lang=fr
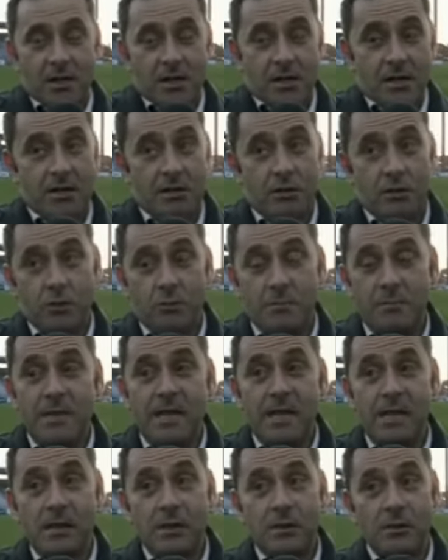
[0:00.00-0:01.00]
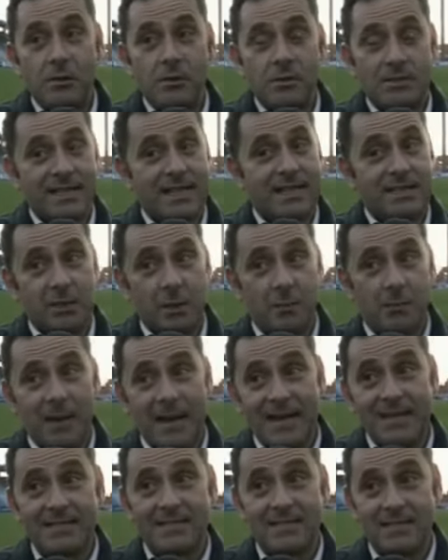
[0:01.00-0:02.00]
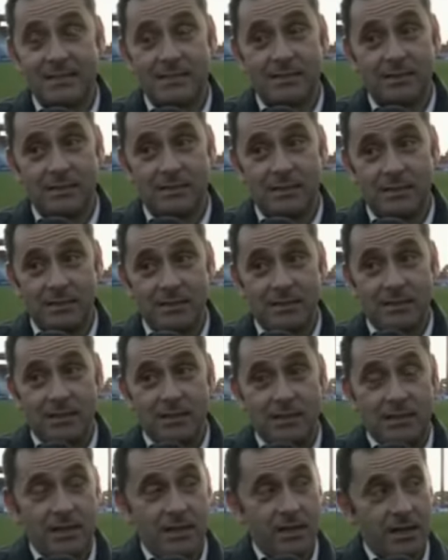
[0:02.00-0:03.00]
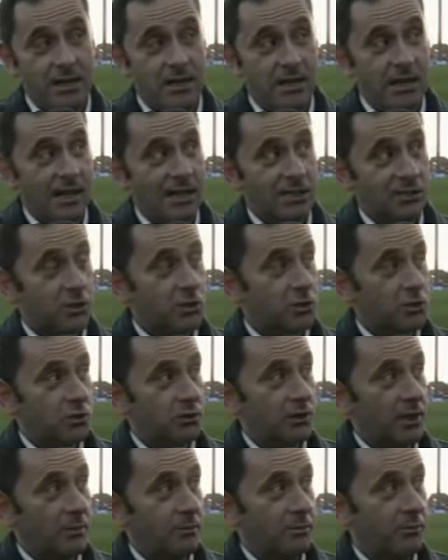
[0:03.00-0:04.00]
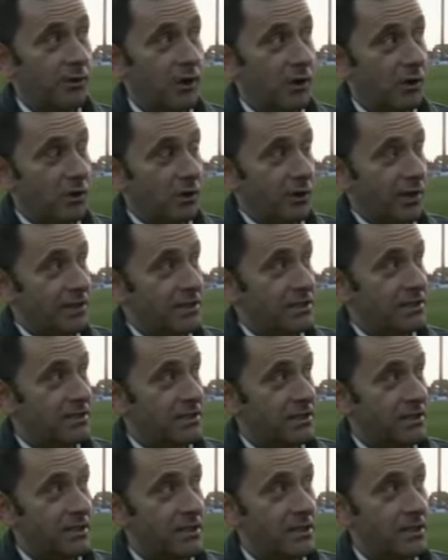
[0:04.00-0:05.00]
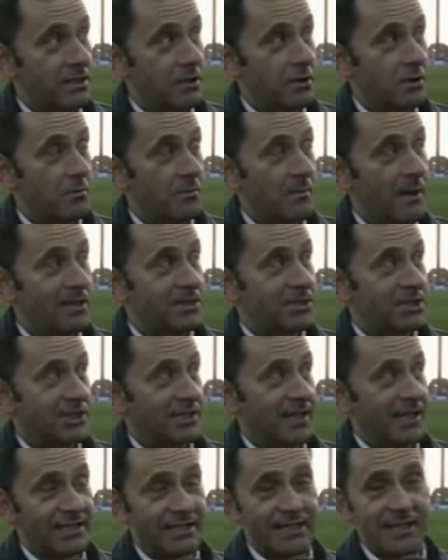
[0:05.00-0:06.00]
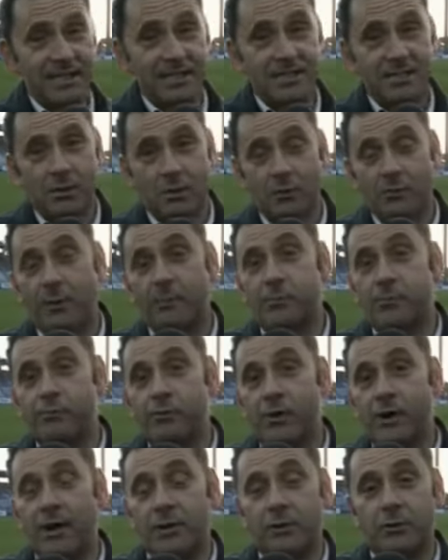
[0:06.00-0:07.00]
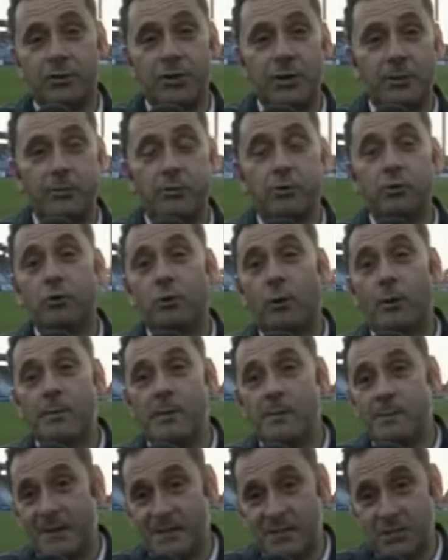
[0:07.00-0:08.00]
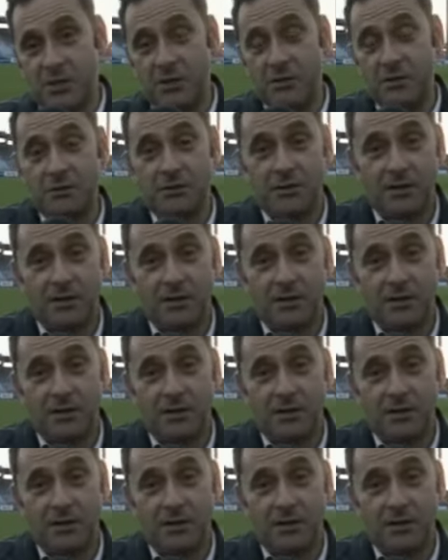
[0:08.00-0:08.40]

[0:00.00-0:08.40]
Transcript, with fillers: est de 1500 places et la chance qu'on a de pouvoir organiser le match à Dunkerque, c'est qu'on va pouvoir accueillir plus de 3000 personnes.